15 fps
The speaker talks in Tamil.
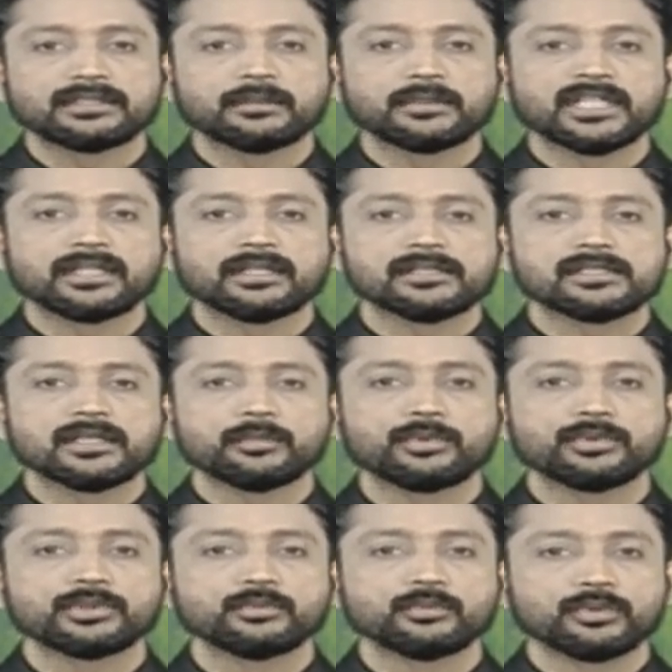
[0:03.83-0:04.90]
தமிழக அரசு
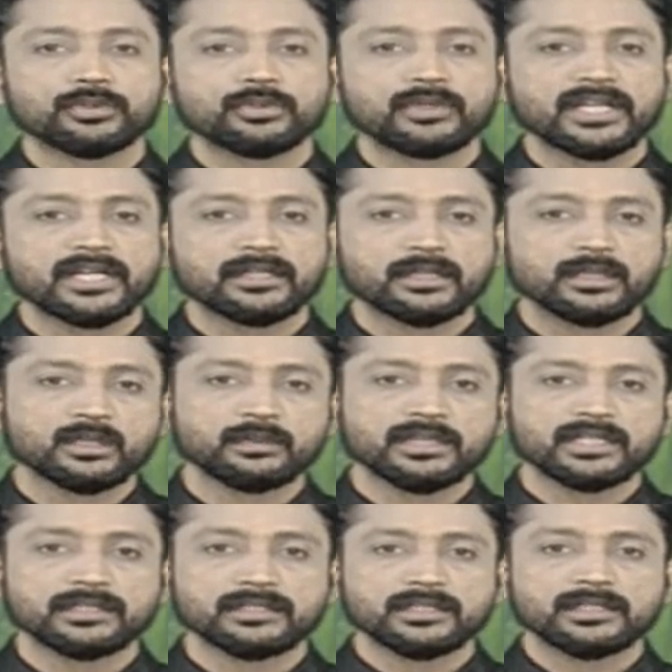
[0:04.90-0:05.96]
எப்போதும் உறுதுணையாக இருக்கும் என
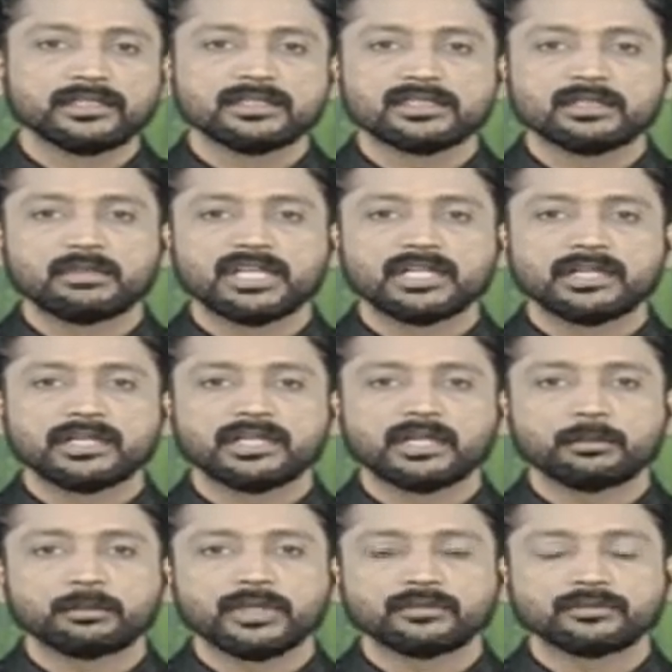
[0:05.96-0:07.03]
சபாநாயகர்
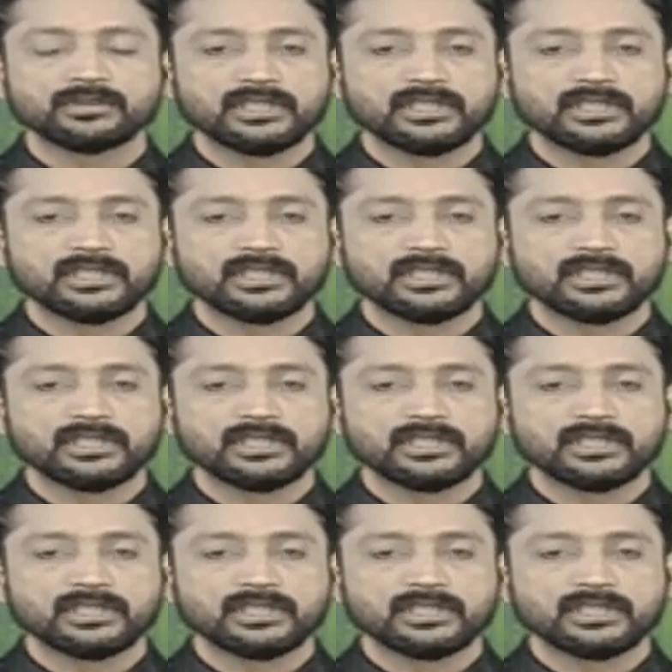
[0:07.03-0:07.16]
அப்பாவு